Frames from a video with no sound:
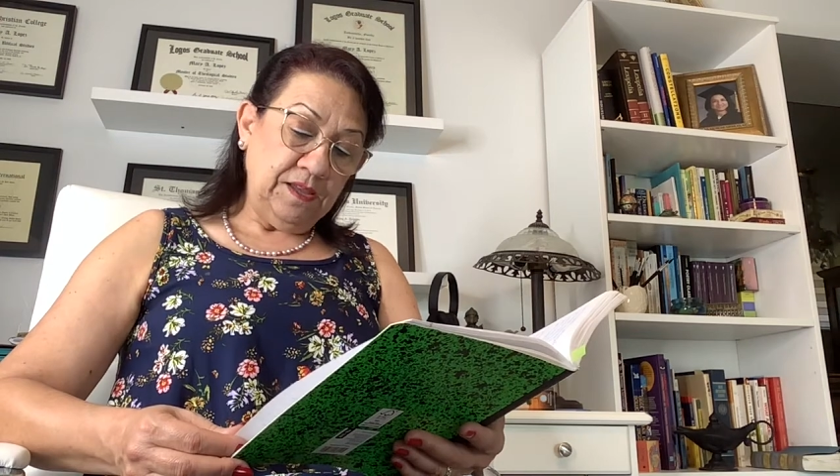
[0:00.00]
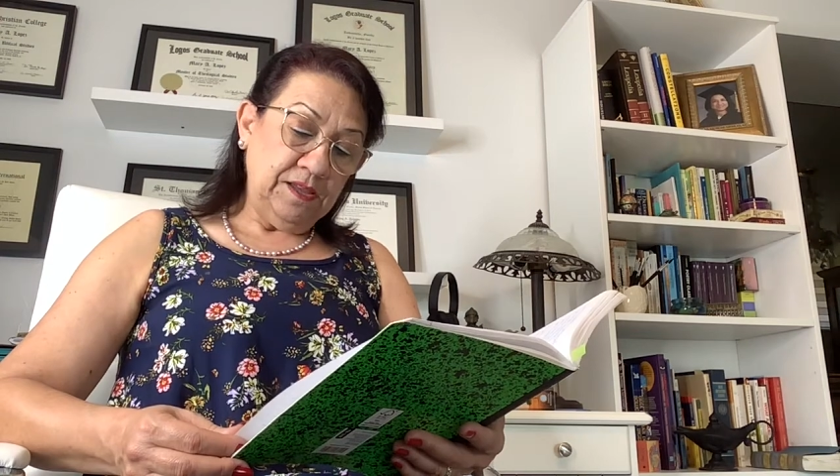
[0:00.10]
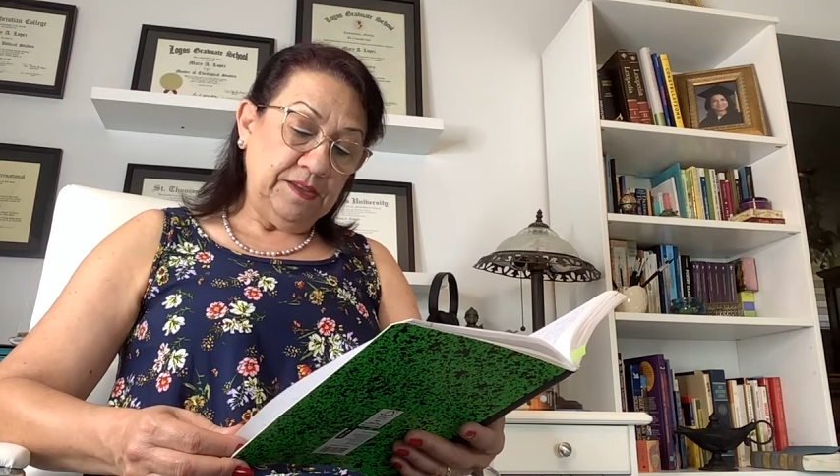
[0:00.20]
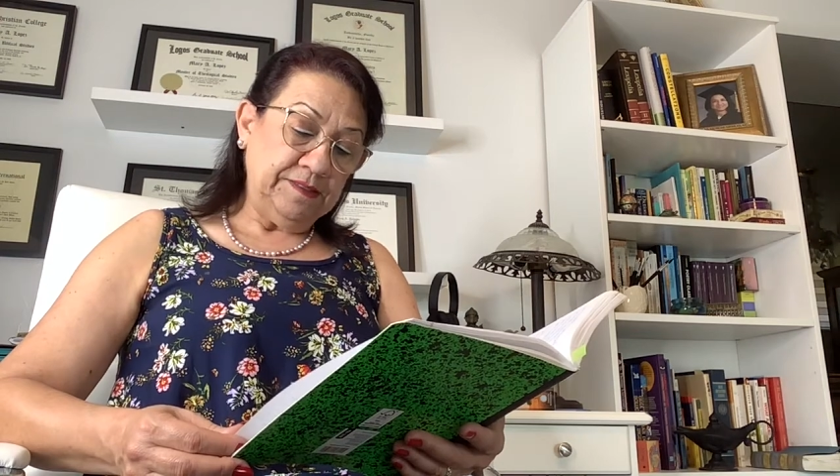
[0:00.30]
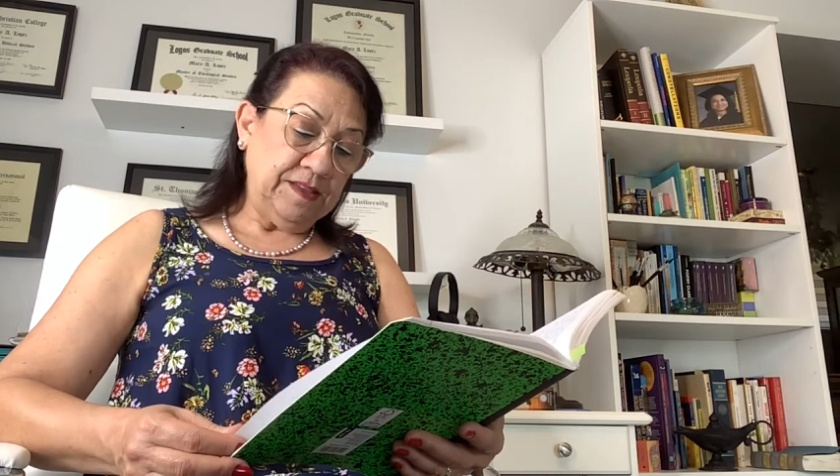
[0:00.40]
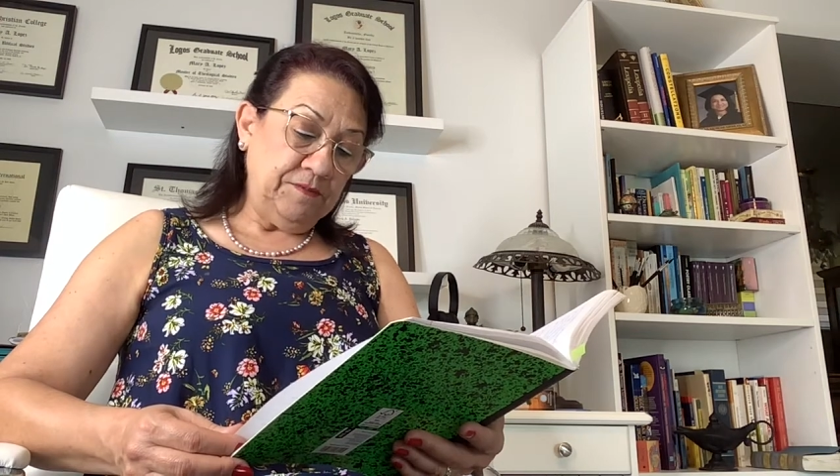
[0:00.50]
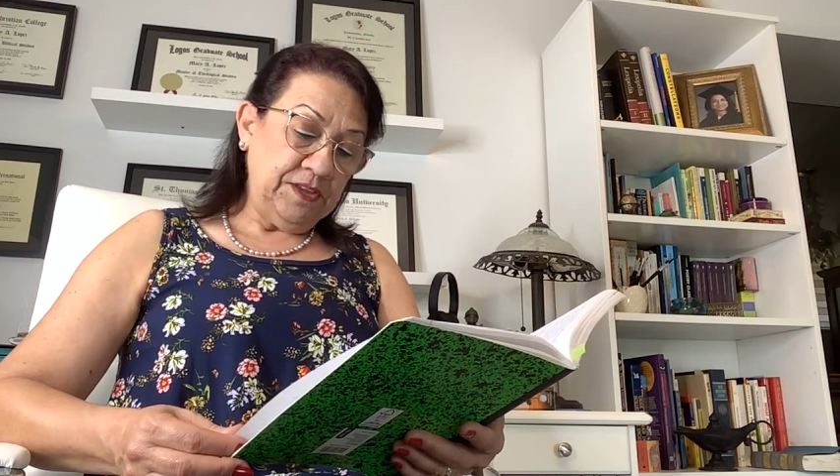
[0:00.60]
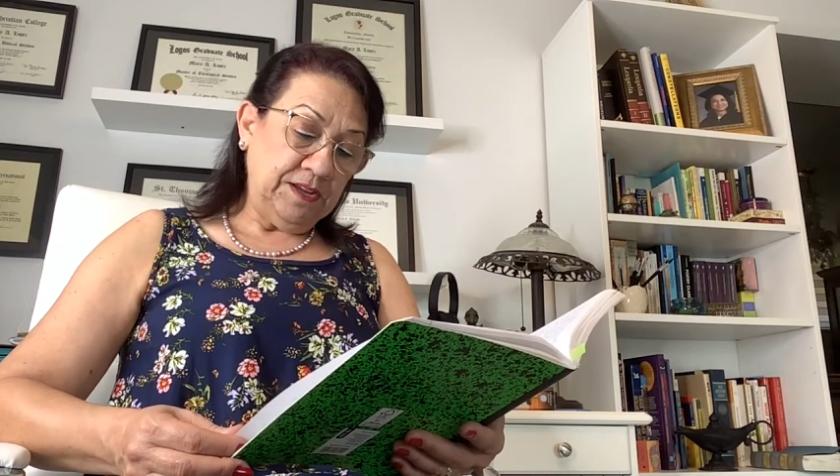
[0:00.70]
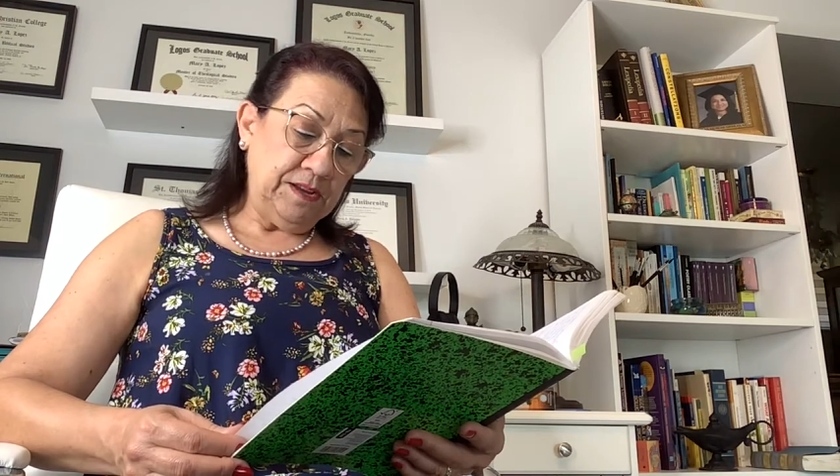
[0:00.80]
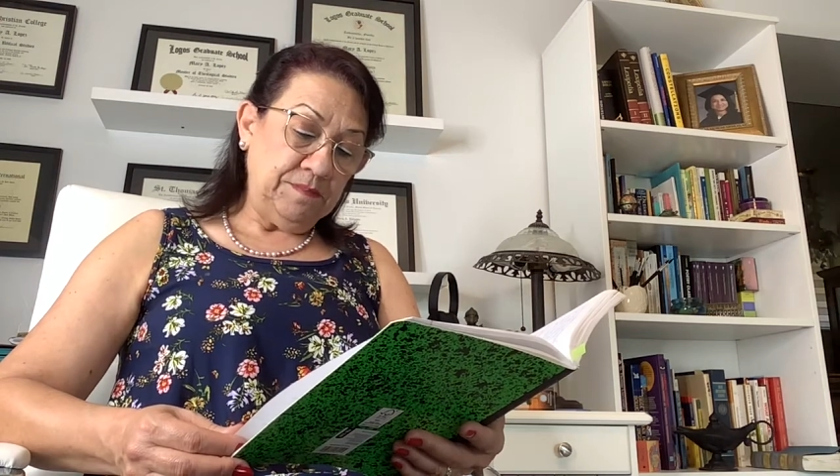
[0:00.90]
y que
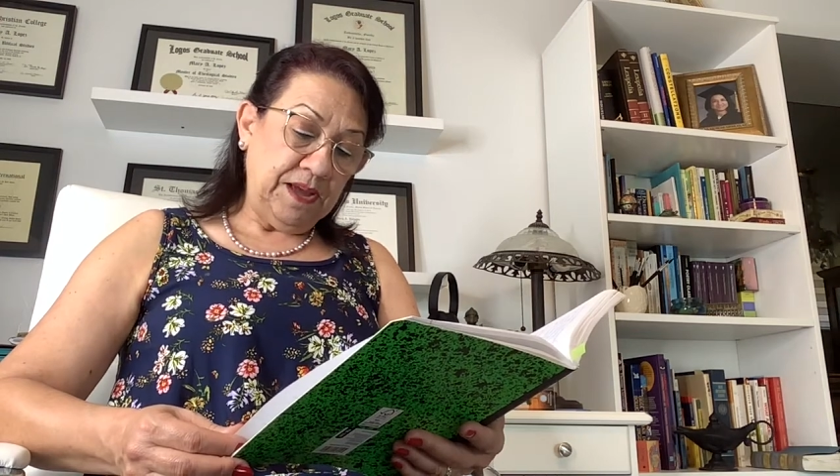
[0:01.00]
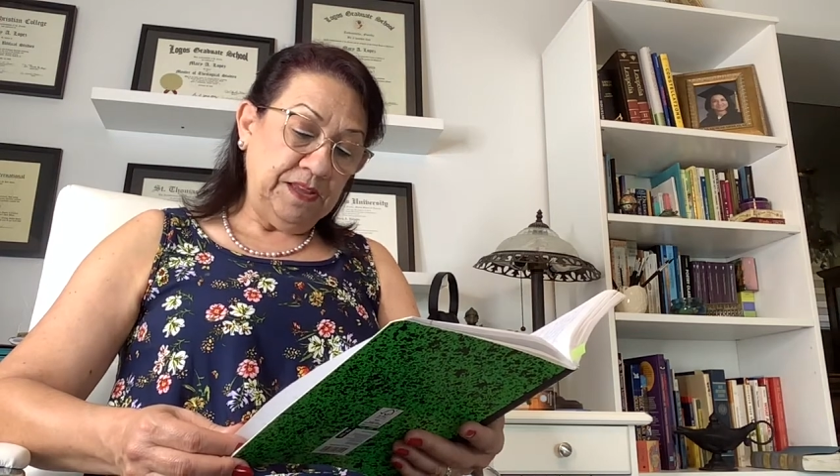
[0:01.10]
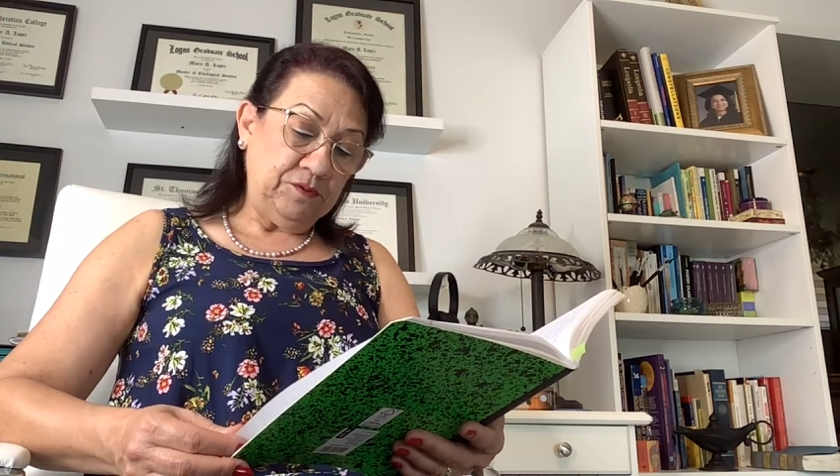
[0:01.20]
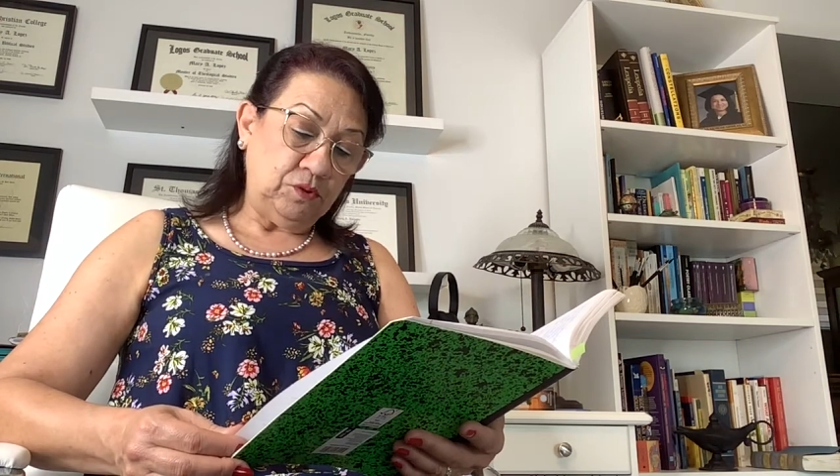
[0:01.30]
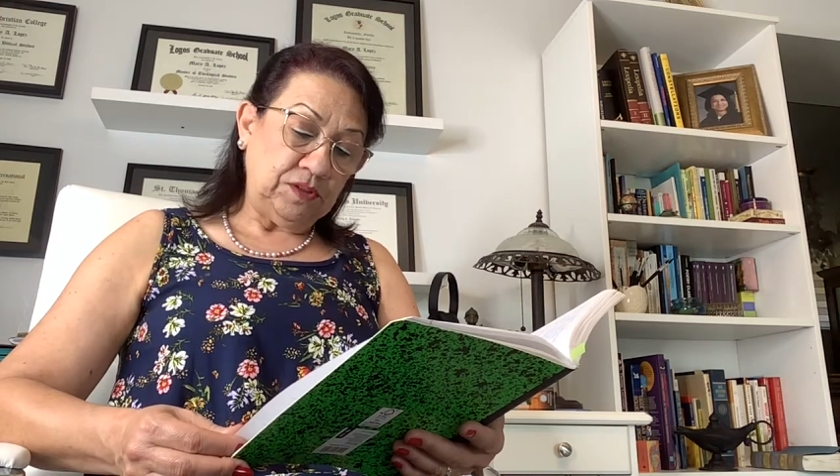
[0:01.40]
sabía que el maestro